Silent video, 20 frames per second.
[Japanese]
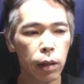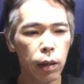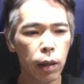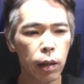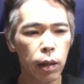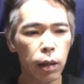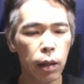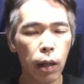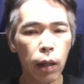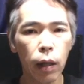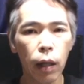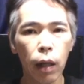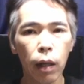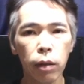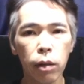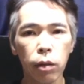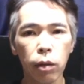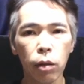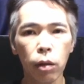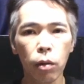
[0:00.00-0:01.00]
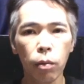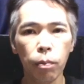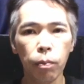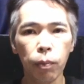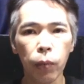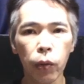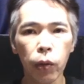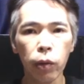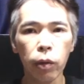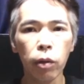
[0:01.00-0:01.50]
つけてたらよっ
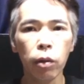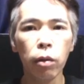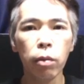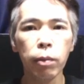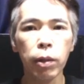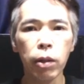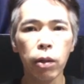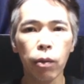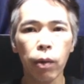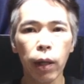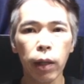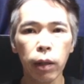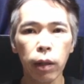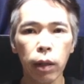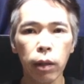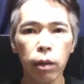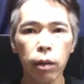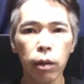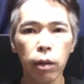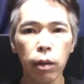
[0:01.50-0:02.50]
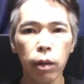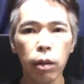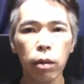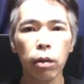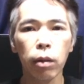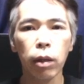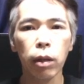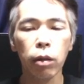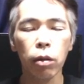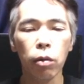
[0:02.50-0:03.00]
ぽど脳みそ湧いてる
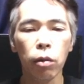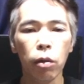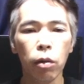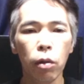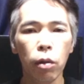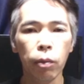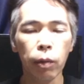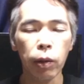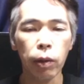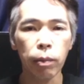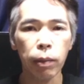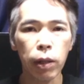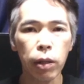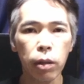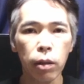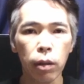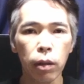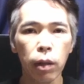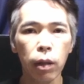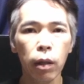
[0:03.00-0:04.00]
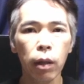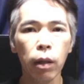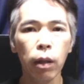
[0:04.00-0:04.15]
人だと思います。